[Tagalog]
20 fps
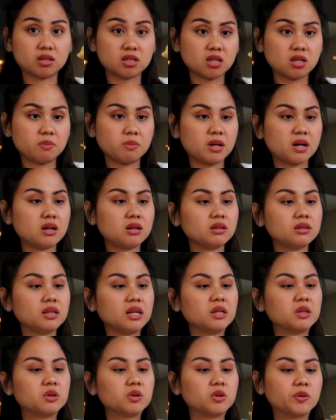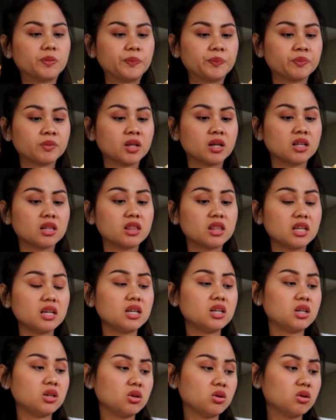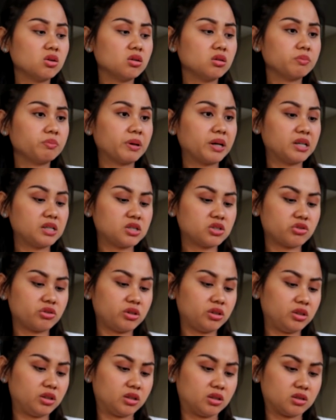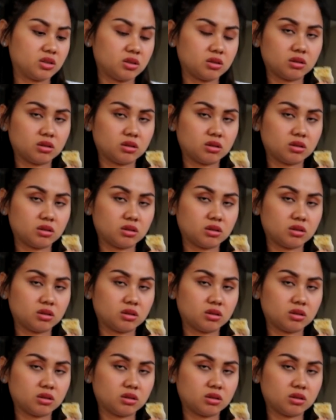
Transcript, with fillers: Kasi parang, ano, thick yung mm. pastry niya.